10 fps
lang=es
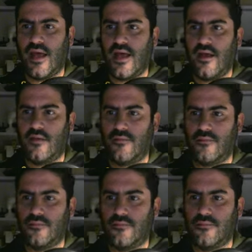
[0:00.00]
a
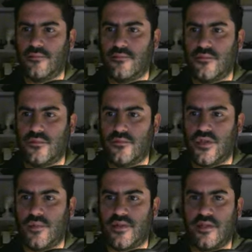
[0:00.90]
mm,
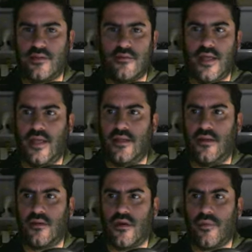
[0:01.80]
Geometry, eh,
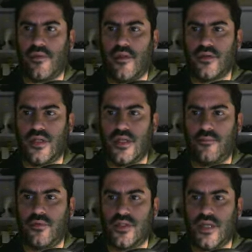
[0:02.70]
o la opción de
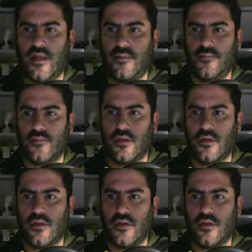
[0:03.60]
2D pulsada,